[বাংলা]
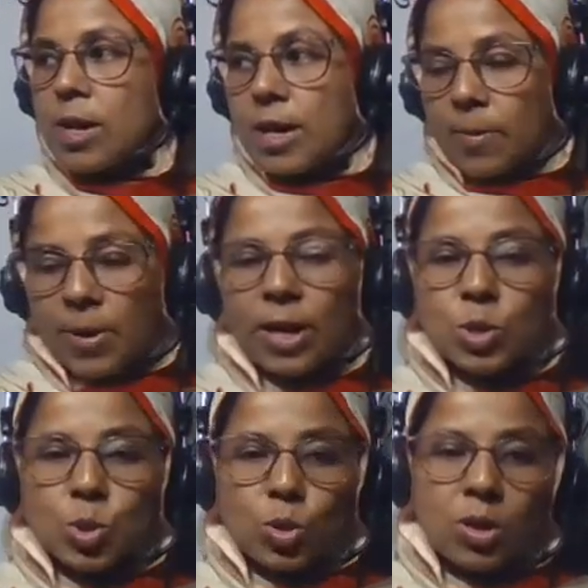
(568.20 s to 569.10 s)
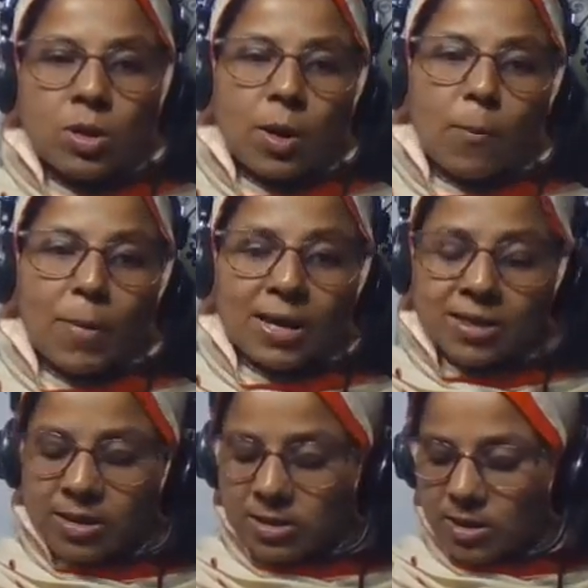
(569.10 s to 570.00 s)
এবার আসো
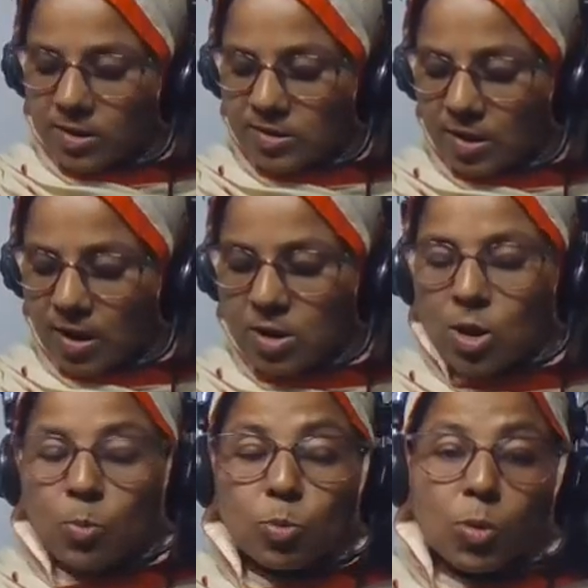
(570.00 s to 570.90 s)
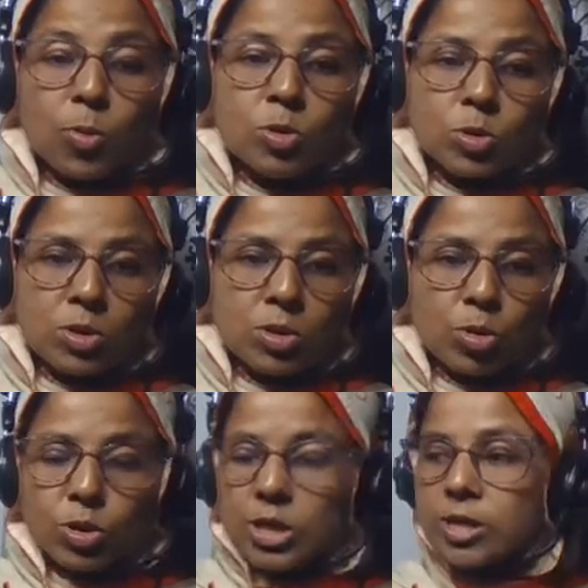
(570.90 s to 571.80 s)
মাদার তেরেসা
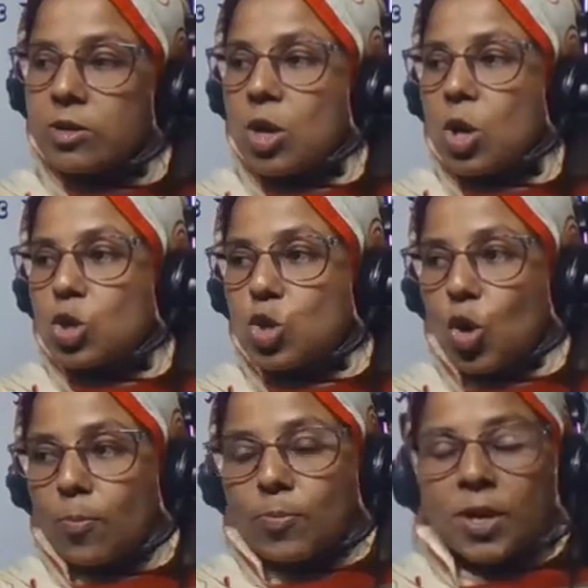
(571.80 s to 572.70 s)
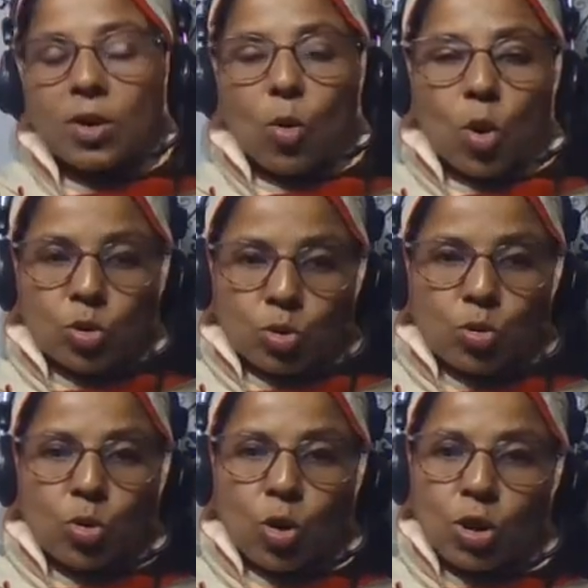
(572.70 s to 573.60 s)
প্রবন্ধটির শব্দের
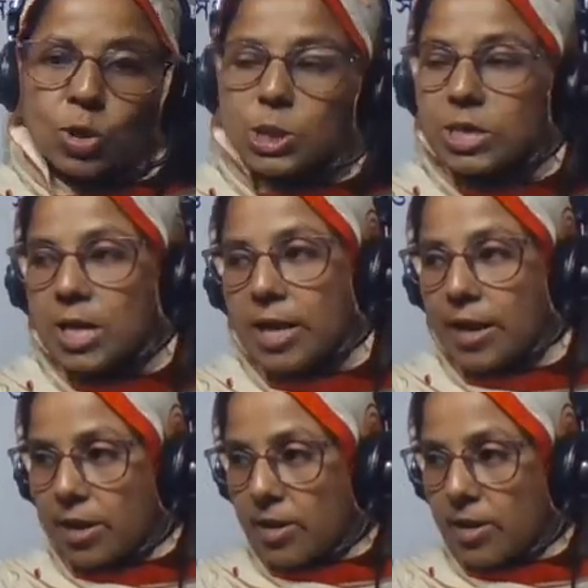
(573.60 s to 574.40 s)
অর্থগুলো জেনে নেই